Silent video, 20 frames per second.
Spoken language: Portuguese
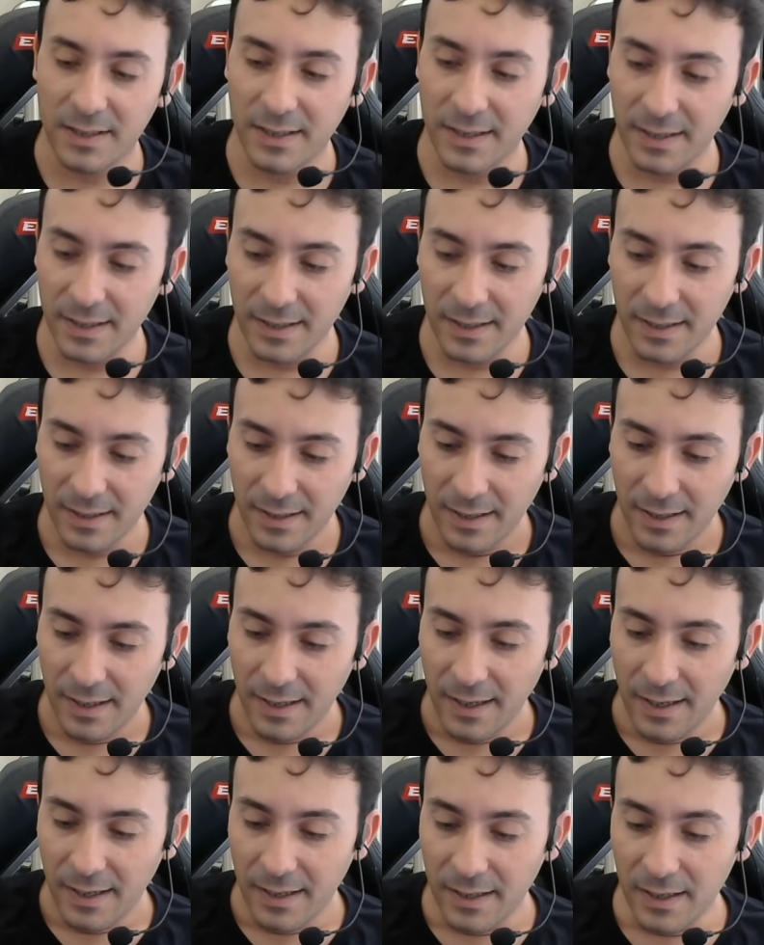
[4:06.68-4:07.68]
aqui
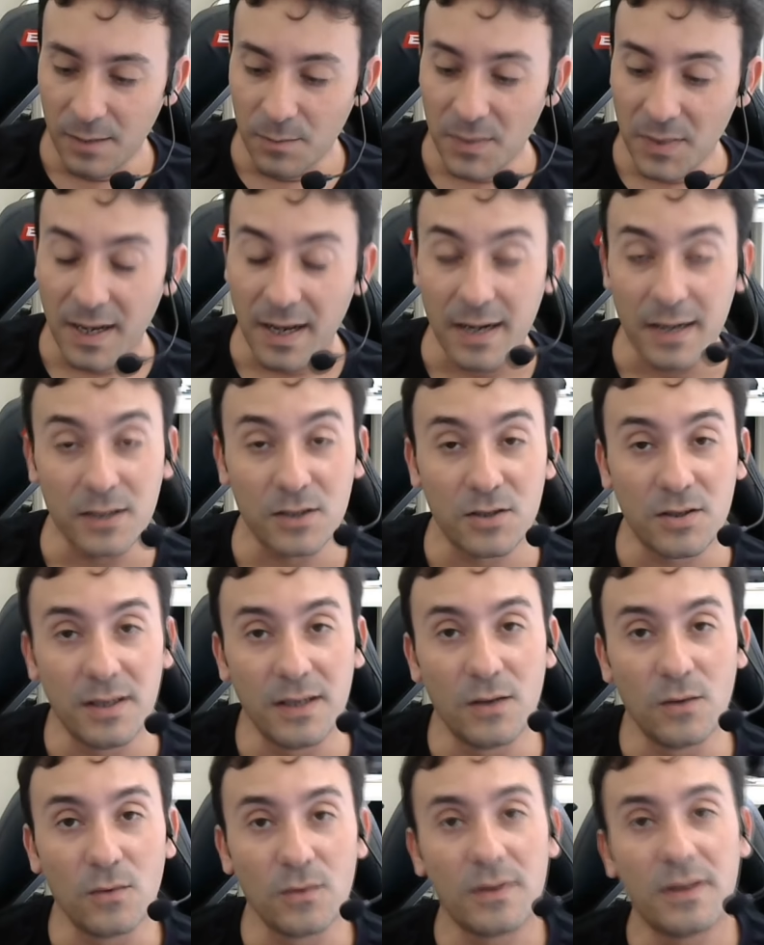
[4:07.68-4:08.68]
e me
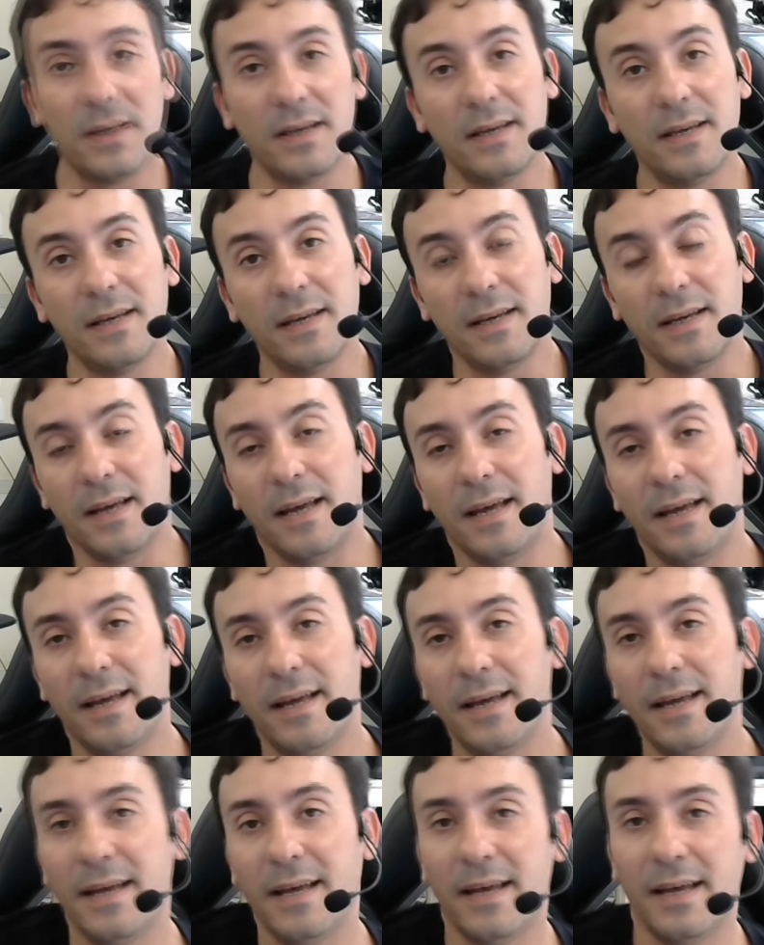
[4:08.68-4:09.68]
garantiram que
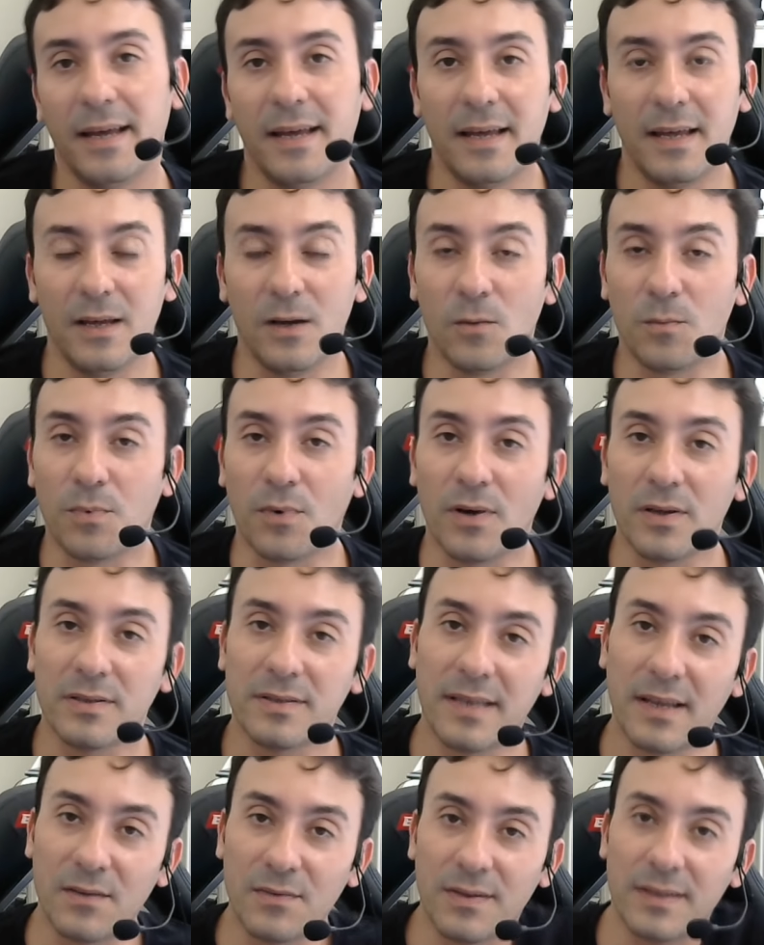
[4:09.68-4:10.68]
é, eu
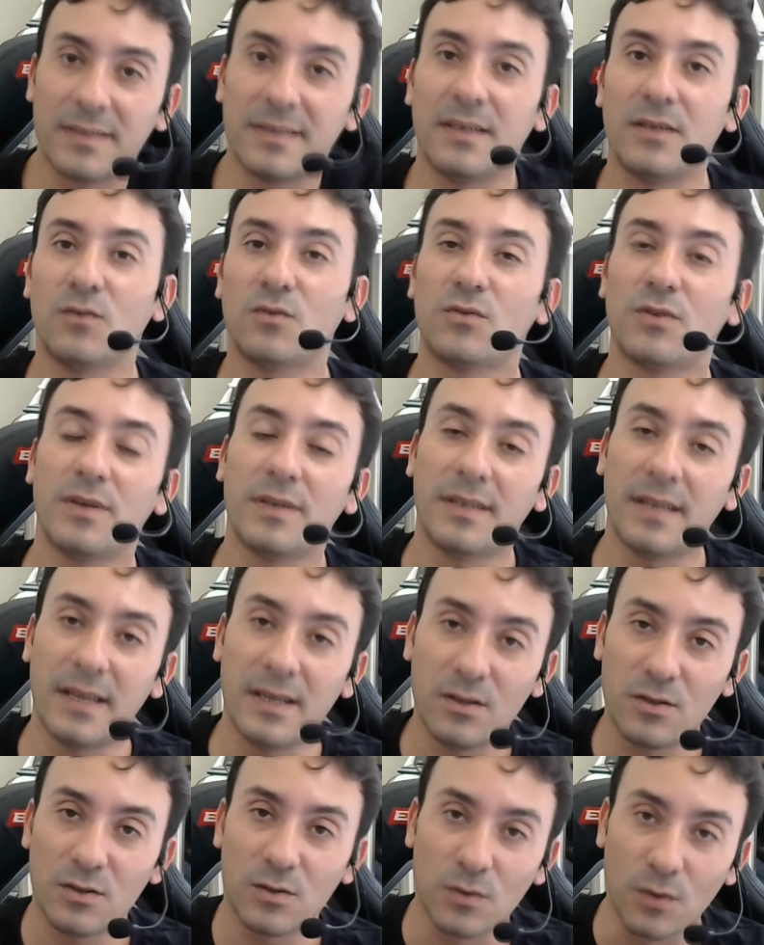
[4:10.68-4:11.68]
posso estar tá fazendo um
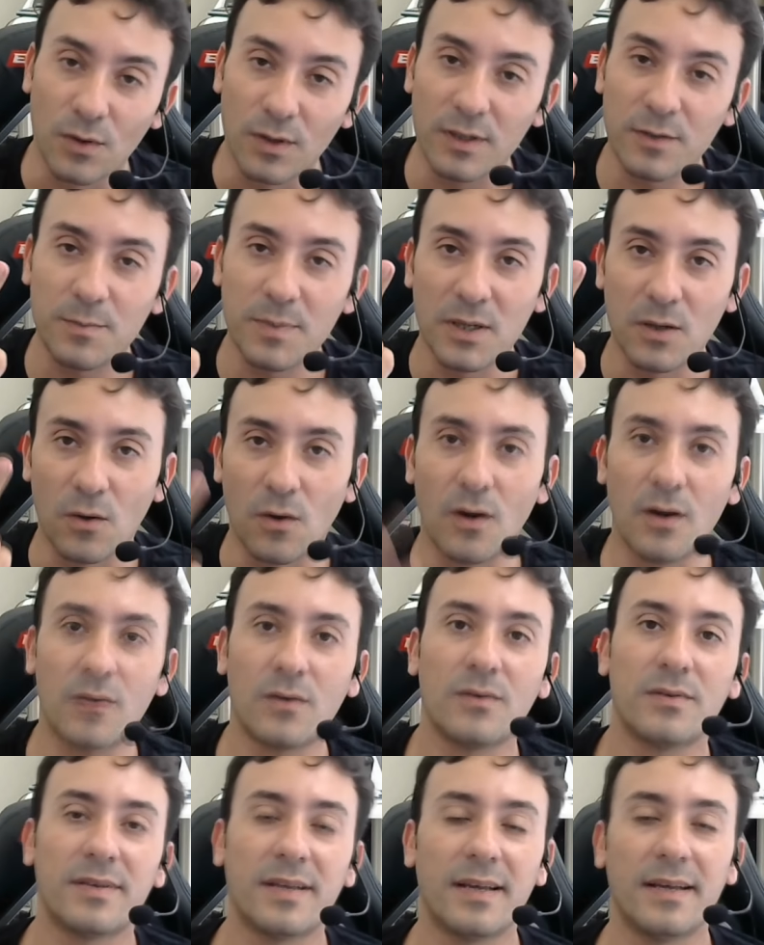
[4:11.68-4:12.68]
sorteio de dois
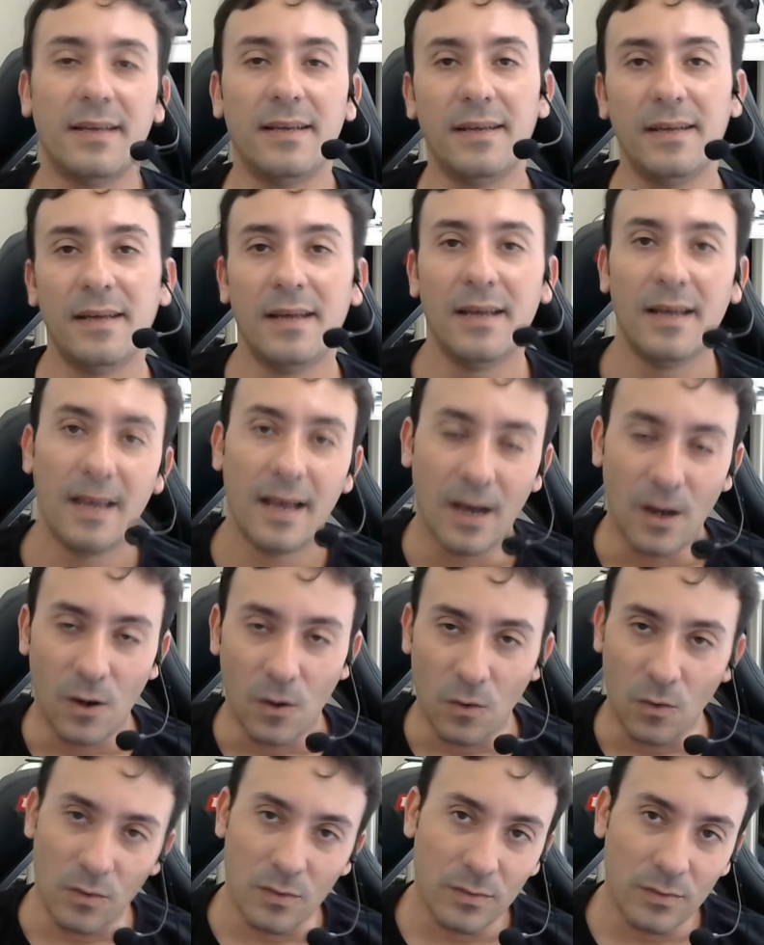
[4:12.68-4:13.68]
binóculos aí
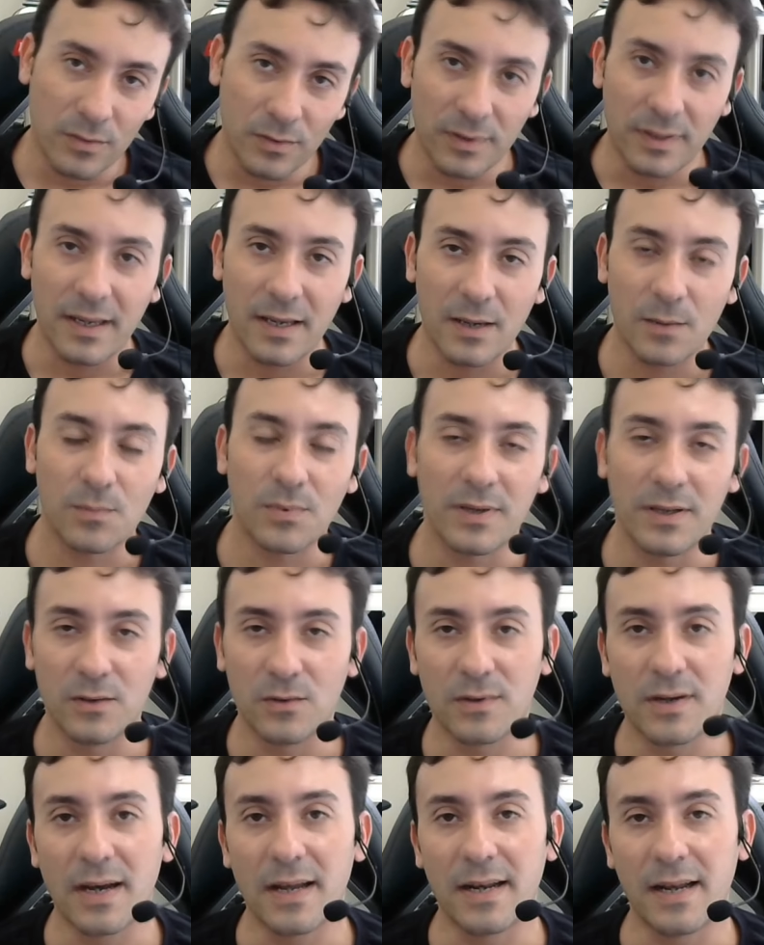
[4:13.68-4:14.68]
ao longo do tempo aí
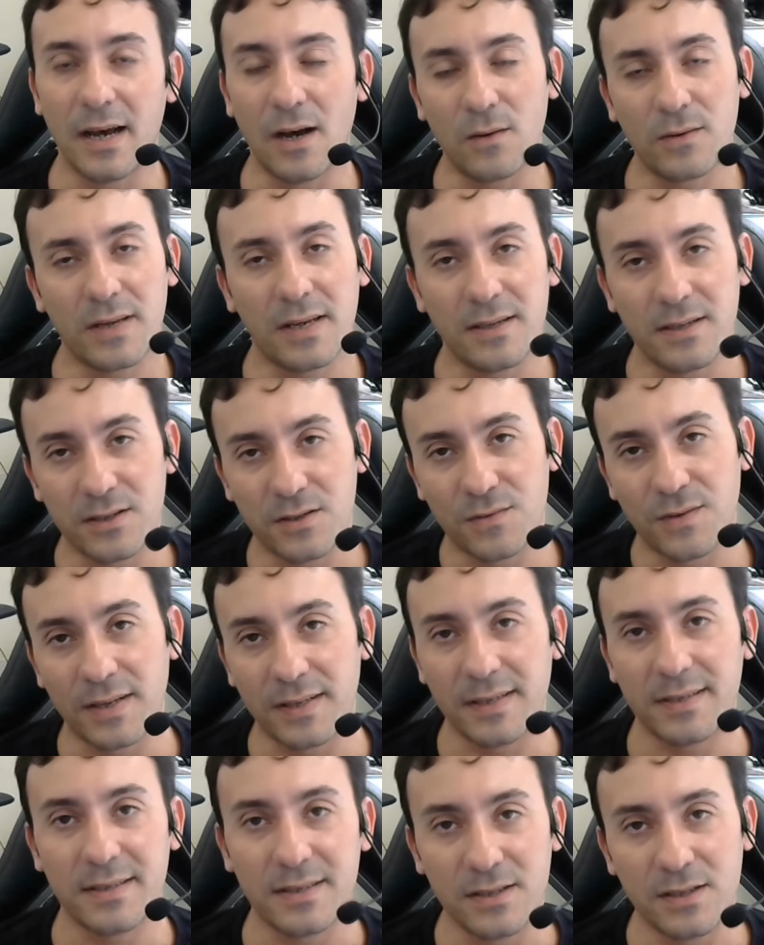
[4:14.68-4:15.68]
no canal, que a gente
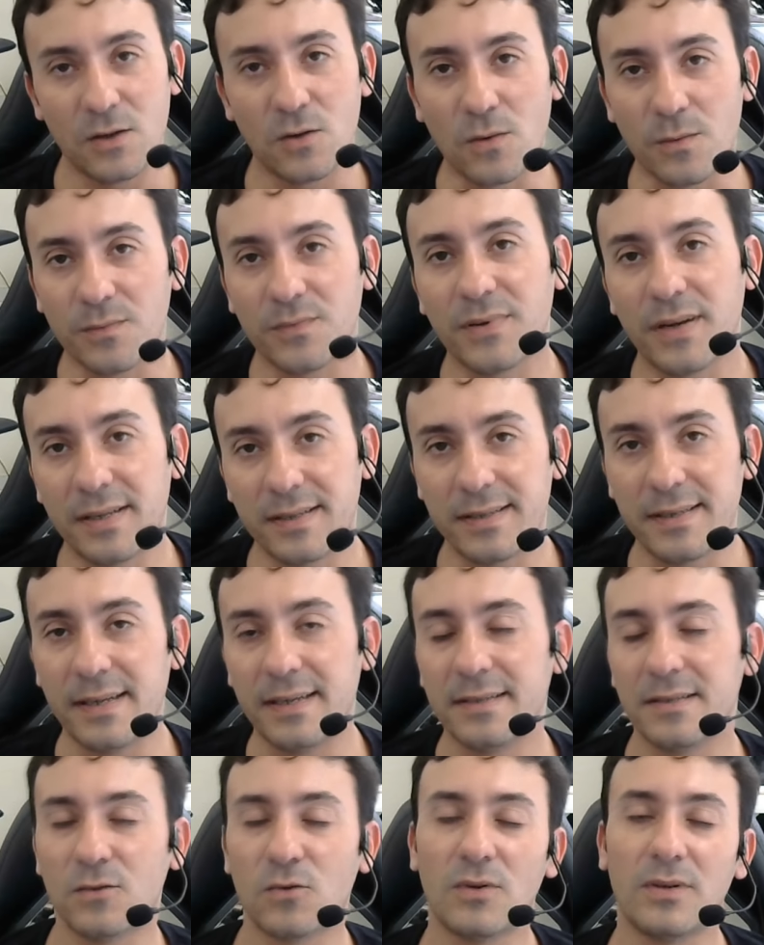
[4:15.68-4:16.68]
vai decidir como
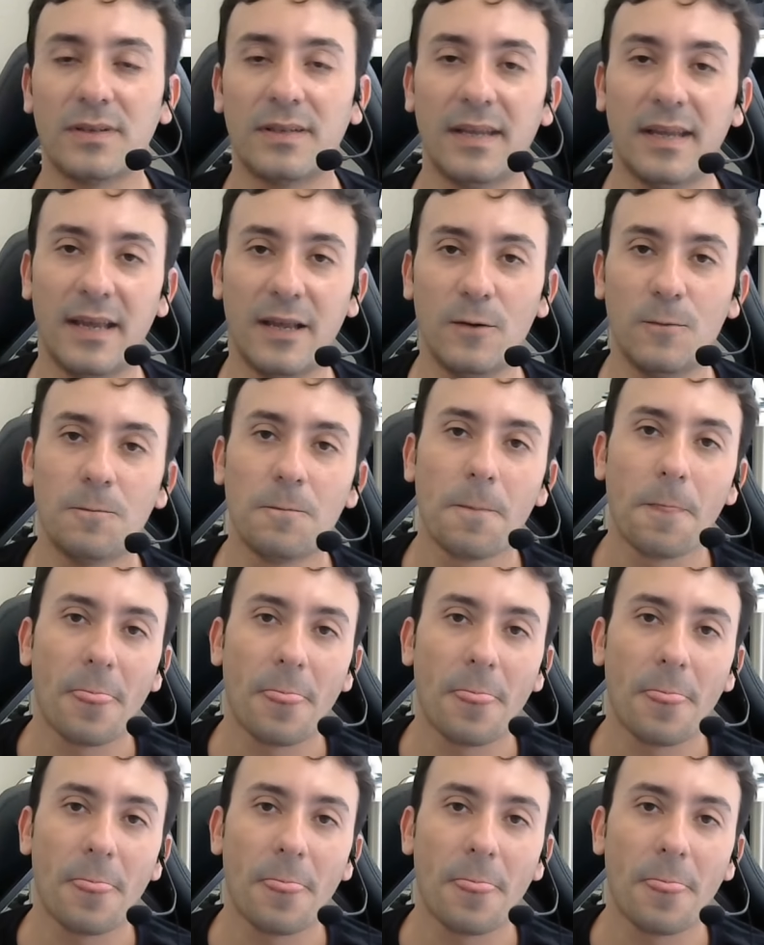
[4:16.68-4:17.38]
fazer esse sorteio.